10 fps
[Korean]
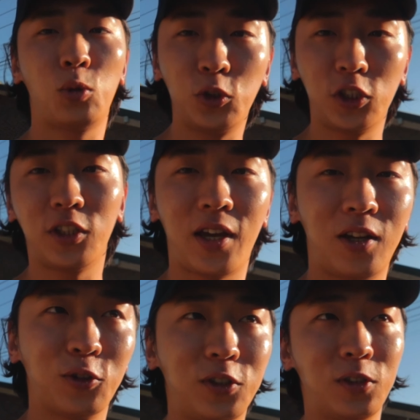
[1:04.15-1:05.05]
손쉽게
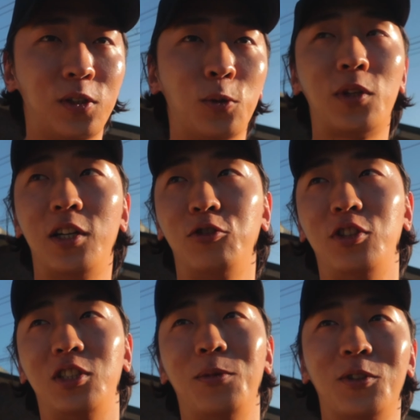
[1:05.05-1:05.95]
어디든 들고 다닐 수
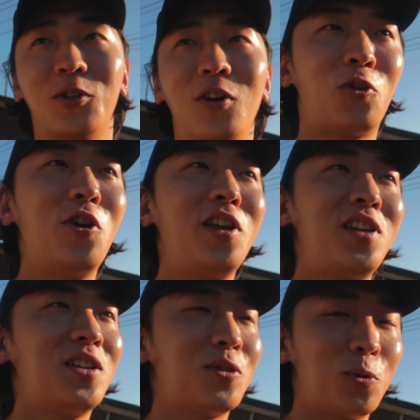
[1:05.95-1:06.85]
있으면서
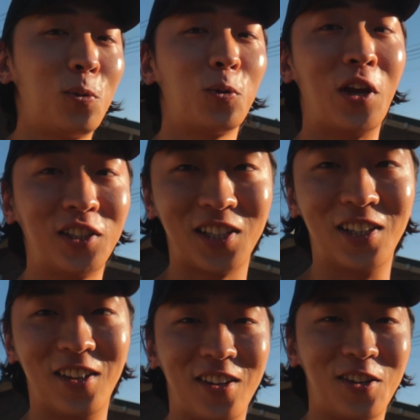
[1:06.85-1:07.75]
퀄리티는 또
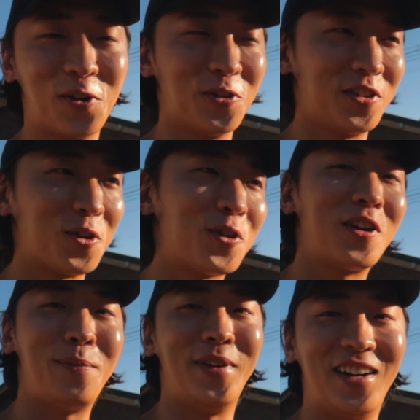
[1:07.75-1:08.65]
괜찮은 이런
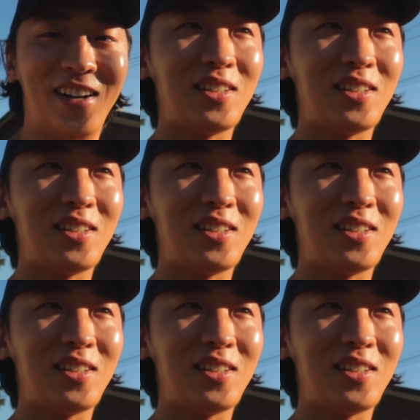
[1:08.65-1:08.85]
녀석입니다